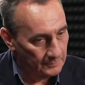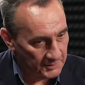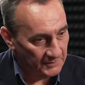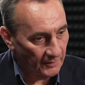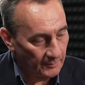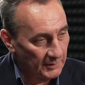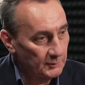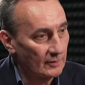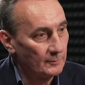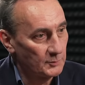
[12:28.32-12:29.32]
Czy twoim
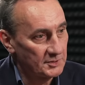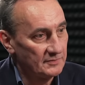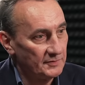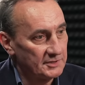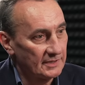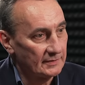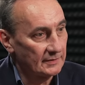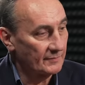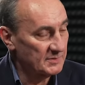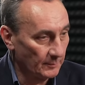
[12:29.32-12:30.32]
mentorem był rzeczywiście,
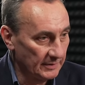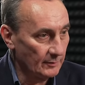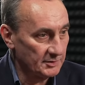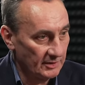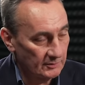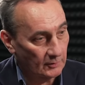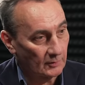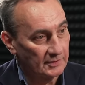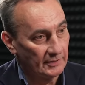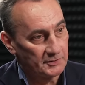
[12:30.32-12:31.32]
jak wspominałeś
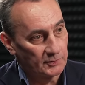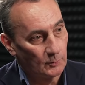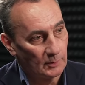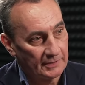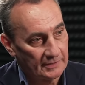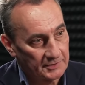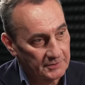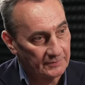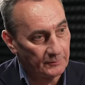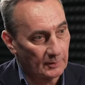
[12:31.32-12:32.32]
niejednokrotnie, Jerzy Kulej,
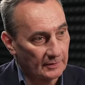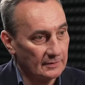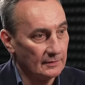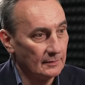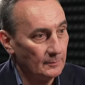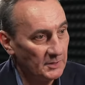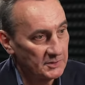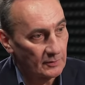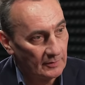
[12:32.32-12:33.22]
nasz dwukrotny mistrz